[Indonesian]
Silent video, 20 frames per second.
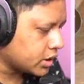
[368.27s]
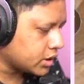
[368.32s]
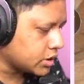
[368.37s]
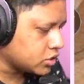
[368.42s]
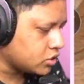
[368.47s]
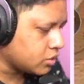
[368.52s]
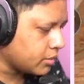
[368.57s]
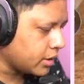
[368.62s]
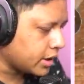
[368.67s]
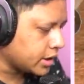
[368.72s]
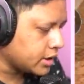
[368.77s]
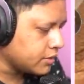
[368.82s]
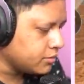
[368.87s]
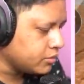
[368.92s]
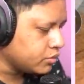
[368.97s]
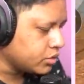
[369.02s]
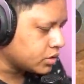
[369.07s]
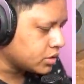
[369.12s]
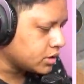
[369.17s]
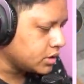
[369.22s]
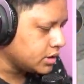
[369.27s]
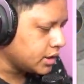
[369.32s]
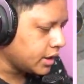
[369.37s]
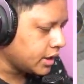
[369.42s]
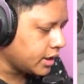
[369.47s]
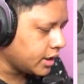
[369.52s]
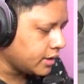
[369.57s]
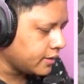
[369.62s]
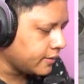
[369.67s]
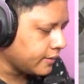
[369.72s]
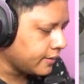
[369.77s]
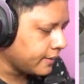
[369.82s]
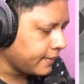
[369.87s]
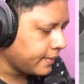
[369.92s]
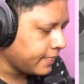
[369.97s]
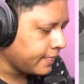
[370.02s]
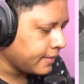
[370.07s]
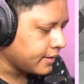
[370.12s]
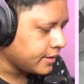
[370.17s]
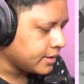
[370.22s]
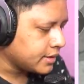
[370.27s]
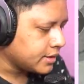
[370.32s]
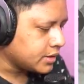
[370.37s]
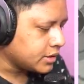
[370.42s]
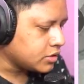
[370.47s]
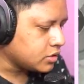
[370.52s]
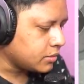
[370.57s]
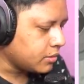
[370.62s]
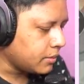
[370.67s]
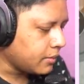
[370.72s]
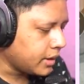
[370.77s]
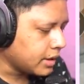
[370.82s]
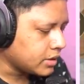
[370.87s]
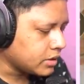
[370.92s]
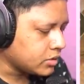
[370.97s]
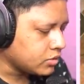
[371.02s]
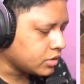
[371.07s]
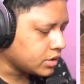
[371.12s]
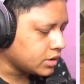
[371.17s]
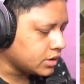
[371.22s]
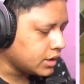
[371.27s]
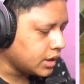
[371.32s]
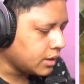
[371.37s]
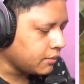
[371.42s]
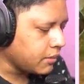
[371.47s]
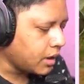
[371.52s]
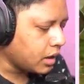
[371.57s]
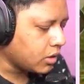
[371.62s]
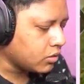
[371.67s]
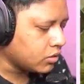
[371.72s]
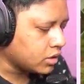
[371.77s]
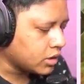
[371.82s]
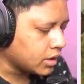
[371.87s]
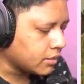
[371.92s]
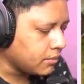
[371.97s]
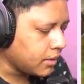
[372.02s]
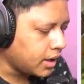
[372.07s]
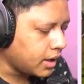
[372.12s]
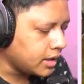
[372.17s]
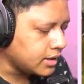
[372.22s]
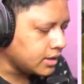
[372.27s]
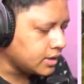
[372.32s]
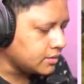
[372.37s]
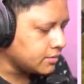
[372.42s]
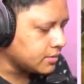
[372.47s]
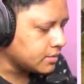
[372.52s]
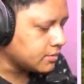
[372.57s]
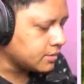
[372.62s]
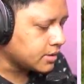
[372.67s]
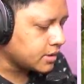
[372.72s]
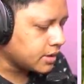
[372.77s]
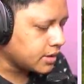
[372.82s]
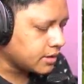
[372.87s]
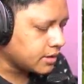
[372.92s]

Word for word: coba reboot dia. Kita coba bantu dia bangun kembali, teman-teman ya.